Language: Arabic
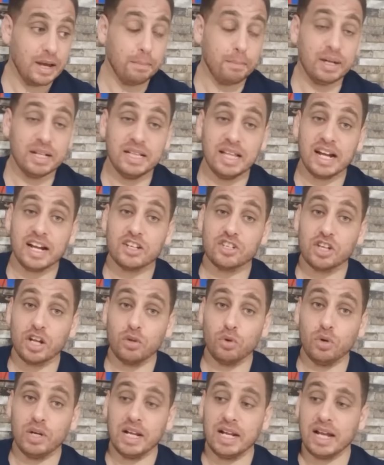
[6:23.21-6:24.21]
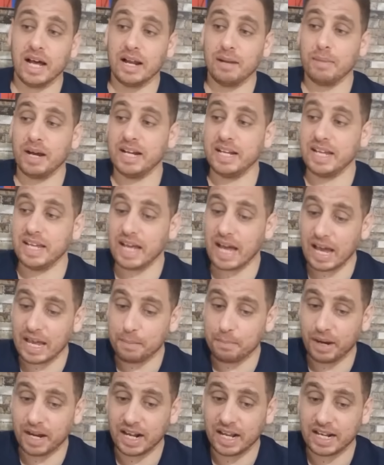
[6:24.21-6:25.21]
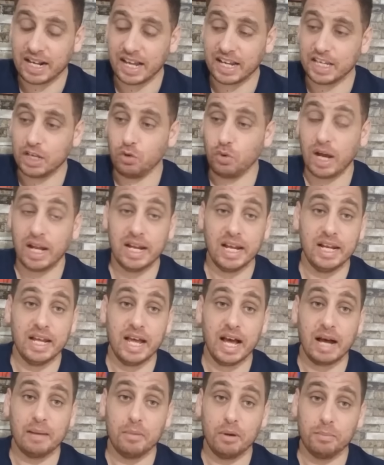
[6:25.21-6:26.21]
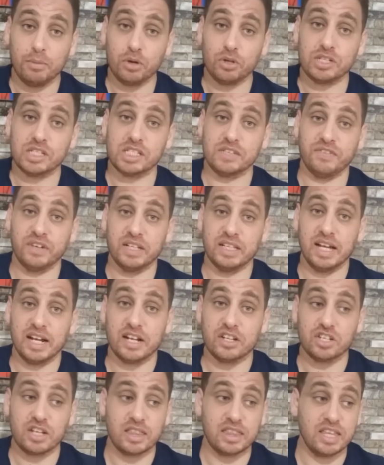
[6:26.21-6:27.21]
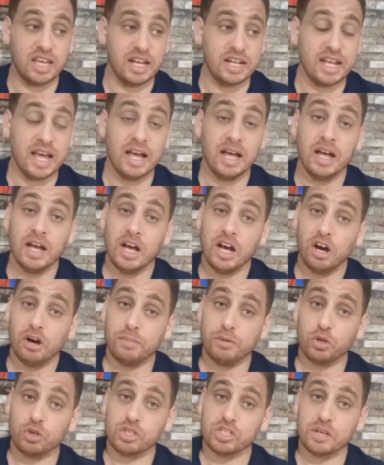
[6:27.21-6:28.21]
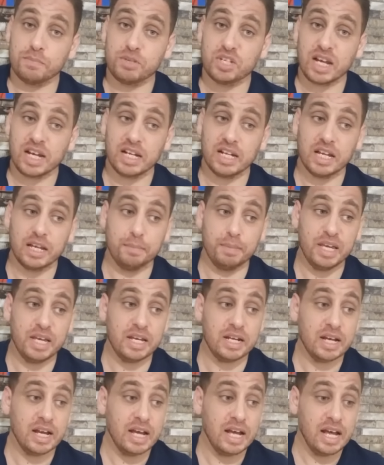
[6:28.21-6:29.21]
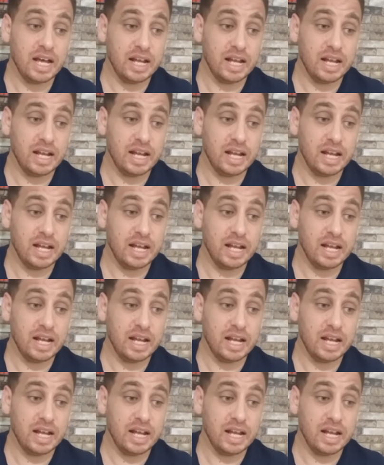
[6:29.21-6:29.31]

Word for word: من الدرجة الأولى الألمانية عبارة نحكيو على لاعب برز في الدرجة الثانية برز بشكل كبير